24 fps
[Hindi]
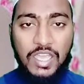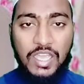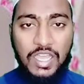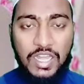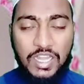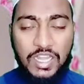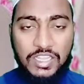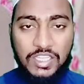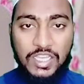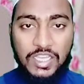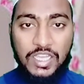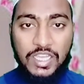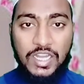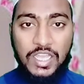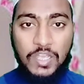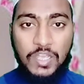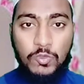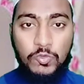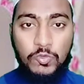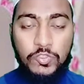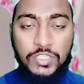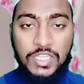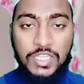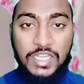अल्लाह ताला
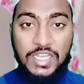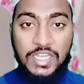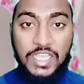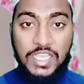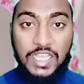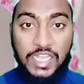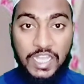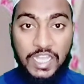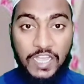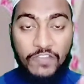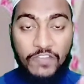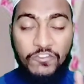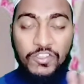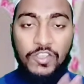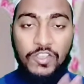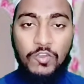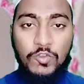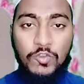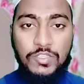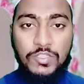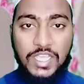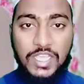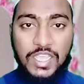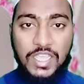उसके लिए काफ़ी
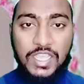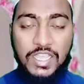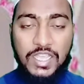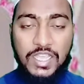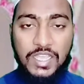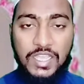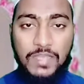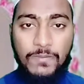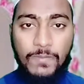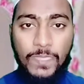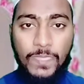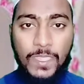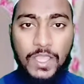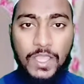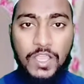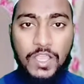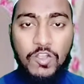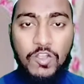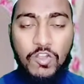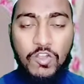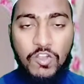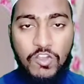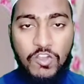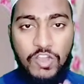हो जाएगा
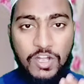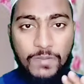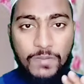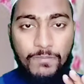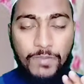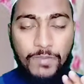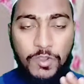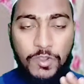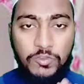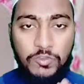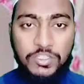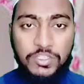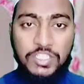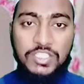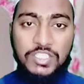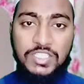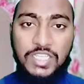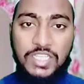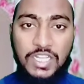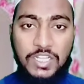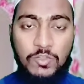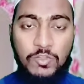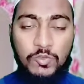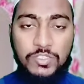और बहुत
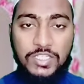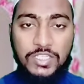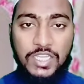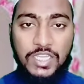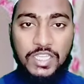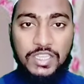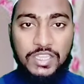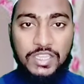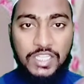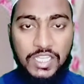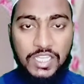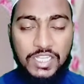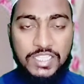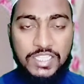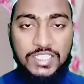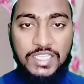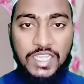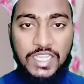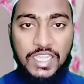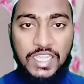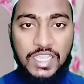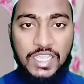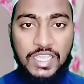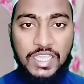जल्द उसके दिल
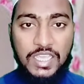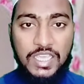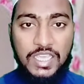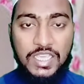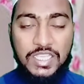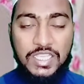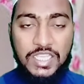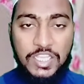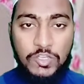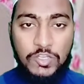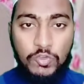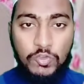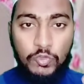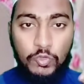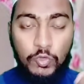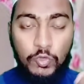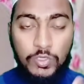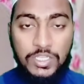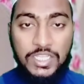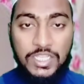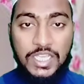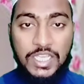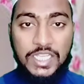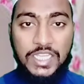से ये जो
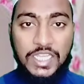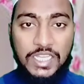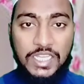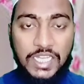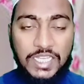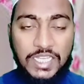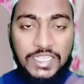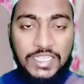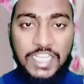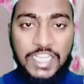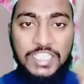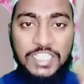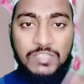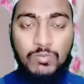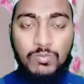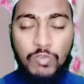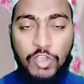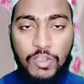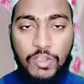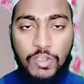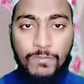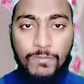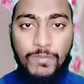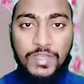दुनिया की नाजायज़
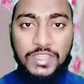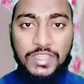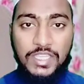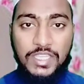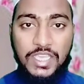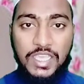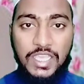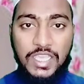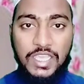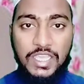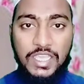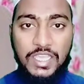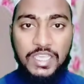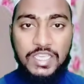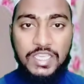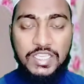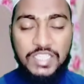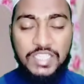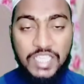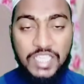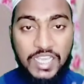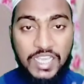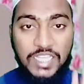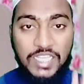मोहब्बत है
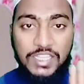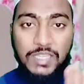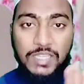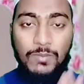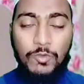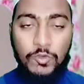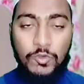ये ख़त्म